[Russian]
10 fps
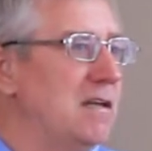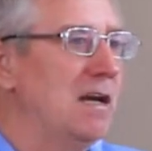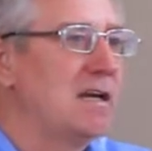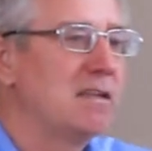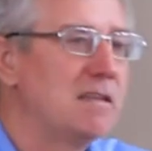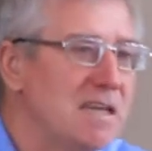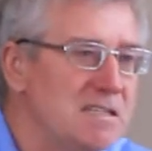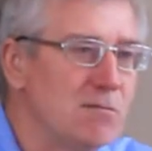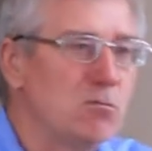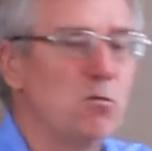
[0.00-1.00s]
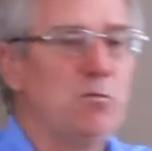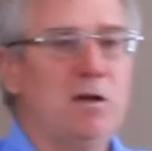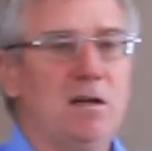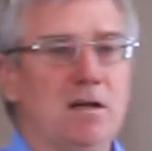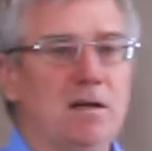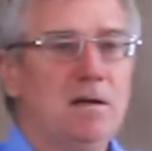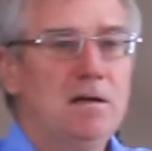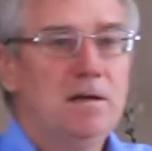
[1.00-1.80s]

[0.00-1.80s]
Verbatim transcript: деликатесов купили.